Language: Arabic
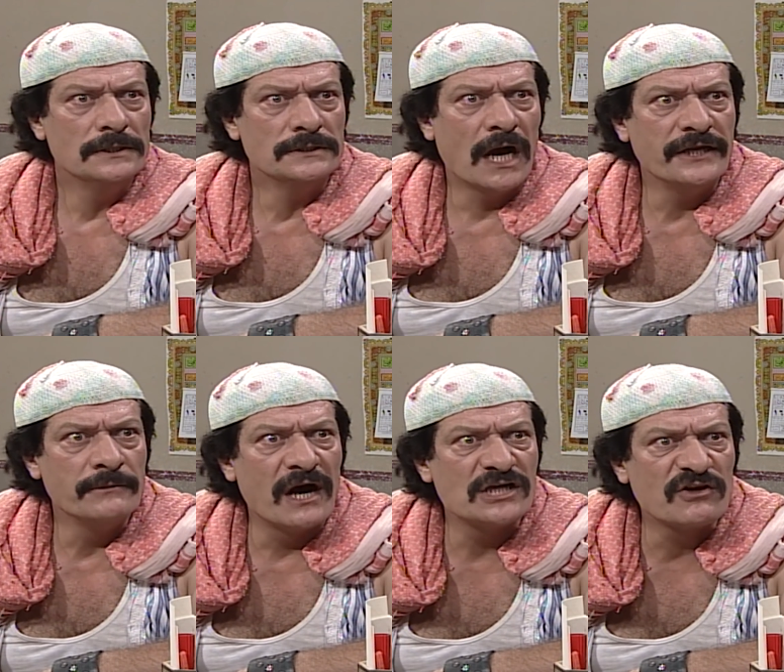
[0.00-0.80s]
يعني
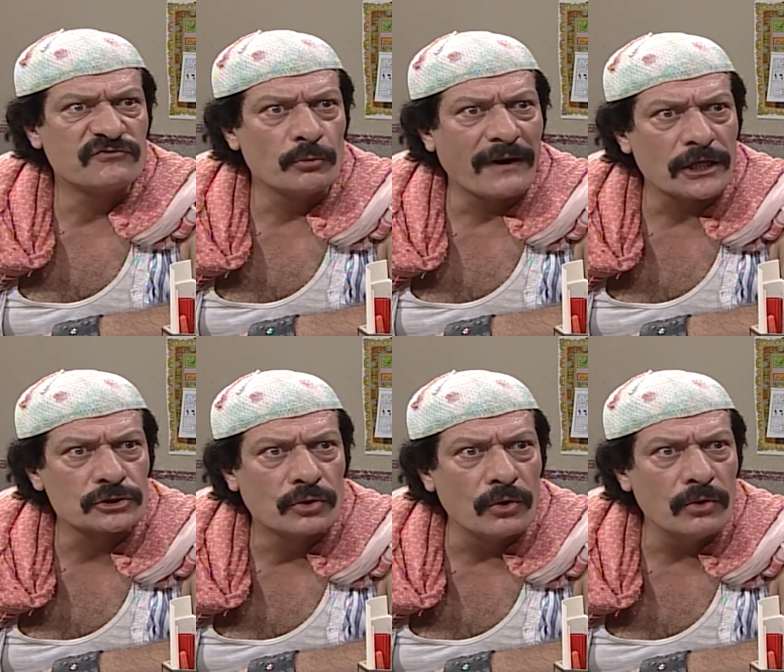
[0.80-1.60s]
ما شفتوا
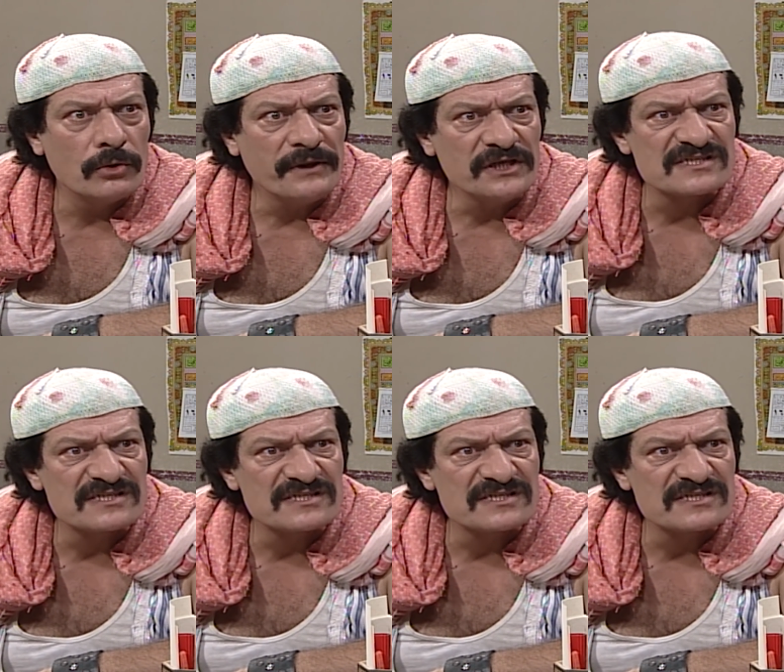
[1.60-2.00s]
بعضكم بعيد